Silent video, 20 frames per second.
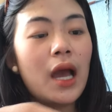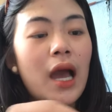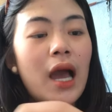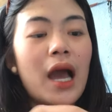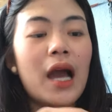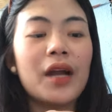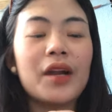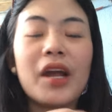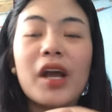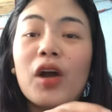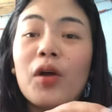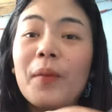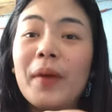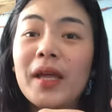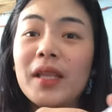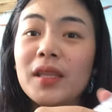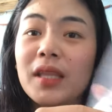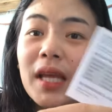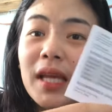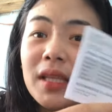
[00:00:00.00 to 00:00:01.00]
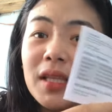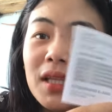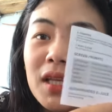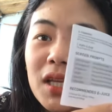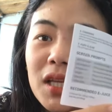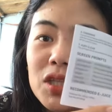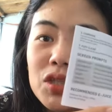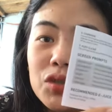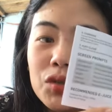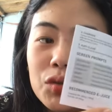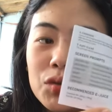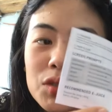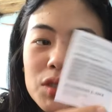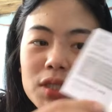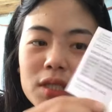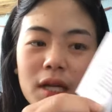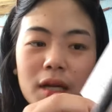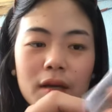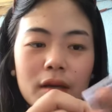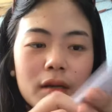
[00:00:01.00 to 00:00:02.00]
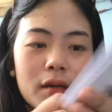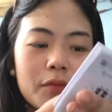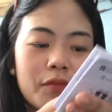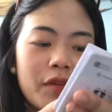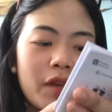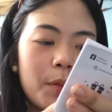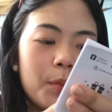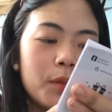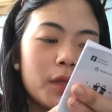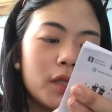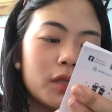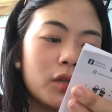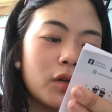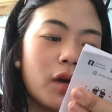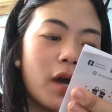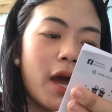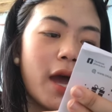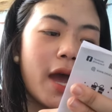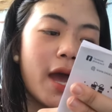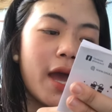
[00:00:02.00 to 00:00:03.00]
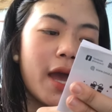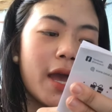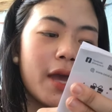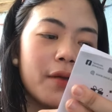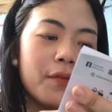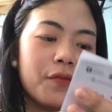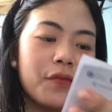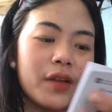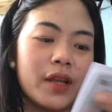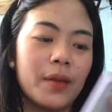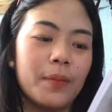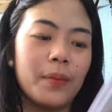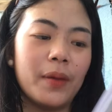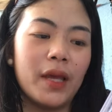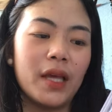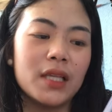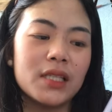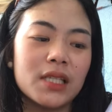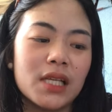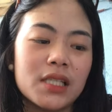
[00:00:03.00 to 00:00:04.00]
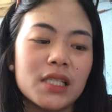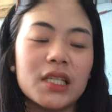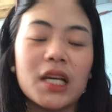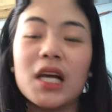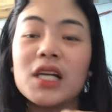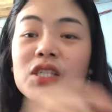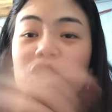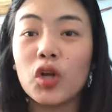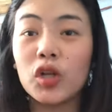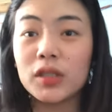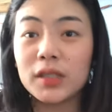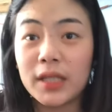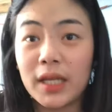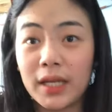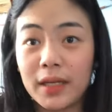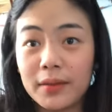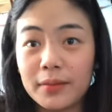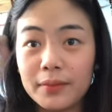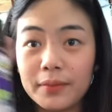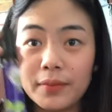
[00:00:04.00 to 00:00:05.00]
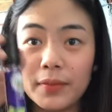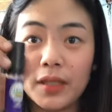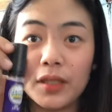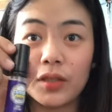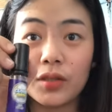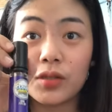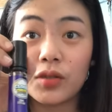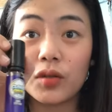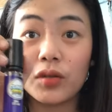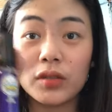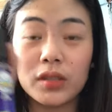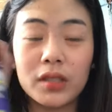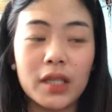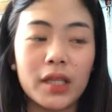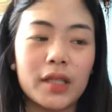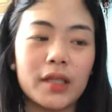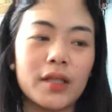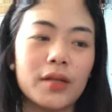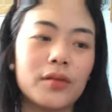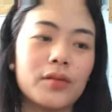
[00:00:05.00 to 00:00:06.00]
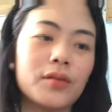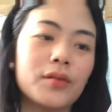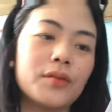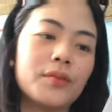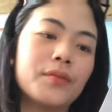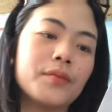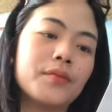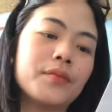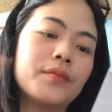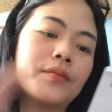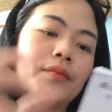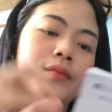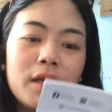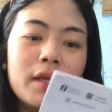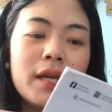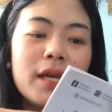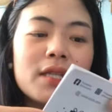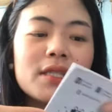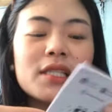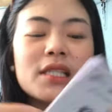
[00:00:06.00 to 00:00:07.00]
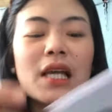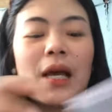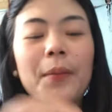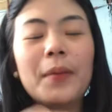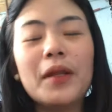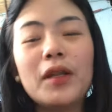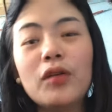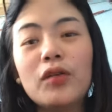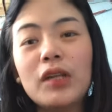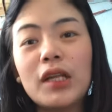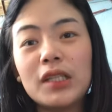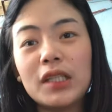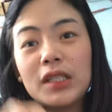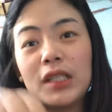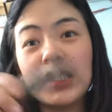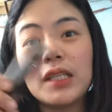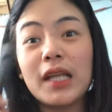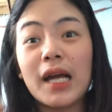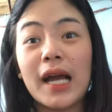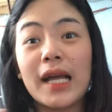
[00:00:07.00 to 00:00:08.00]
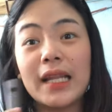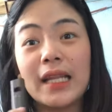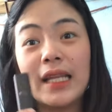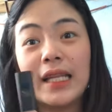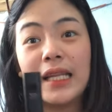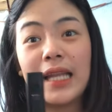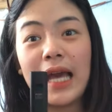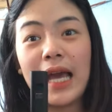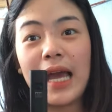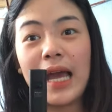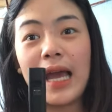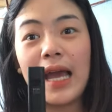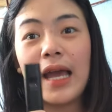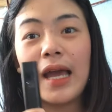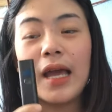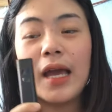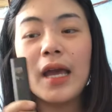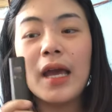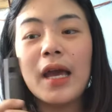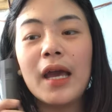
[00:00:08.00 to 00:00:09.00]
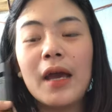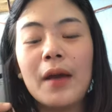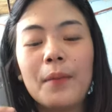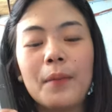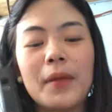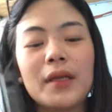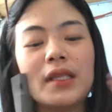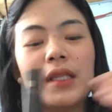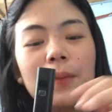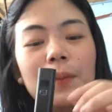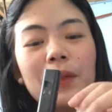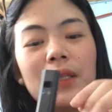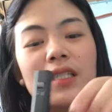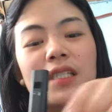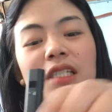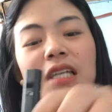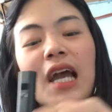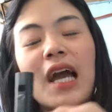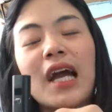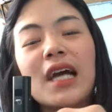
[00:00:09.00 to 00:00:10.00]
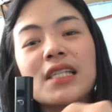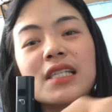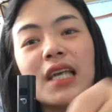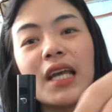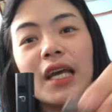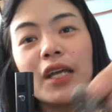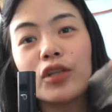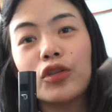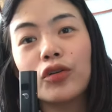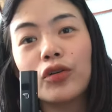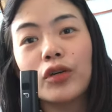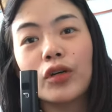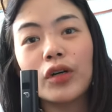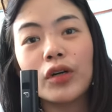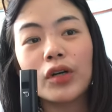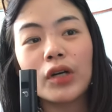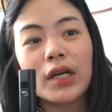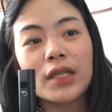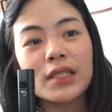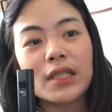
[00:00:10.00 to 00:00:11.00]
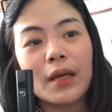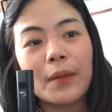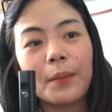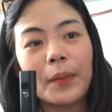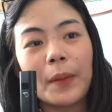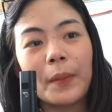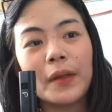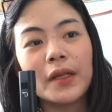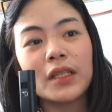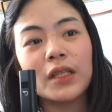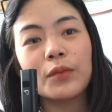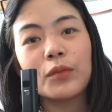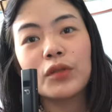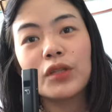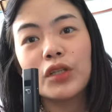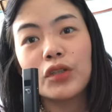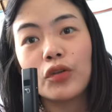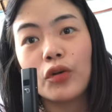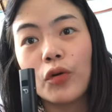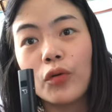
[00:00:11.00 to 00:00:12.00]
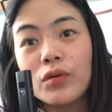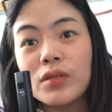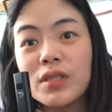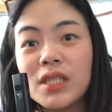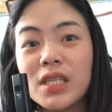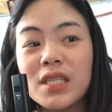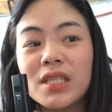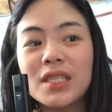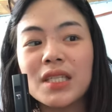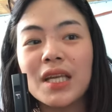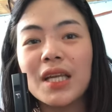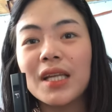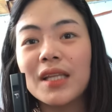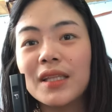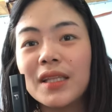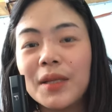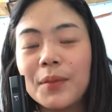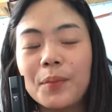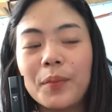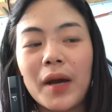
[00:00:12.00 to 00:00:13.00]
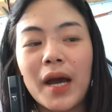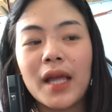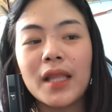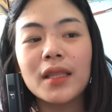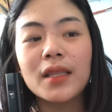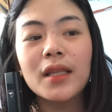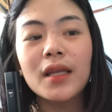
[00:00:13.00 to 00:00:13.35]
Ang recommended e-juice ng vape na to ay freebase at saka saltnick. The saltnick. Yan. Sabi nung nagtitinda kanina, matipid siya kasi ito, kasi ang papalitan mo dito OCC, hindi pad.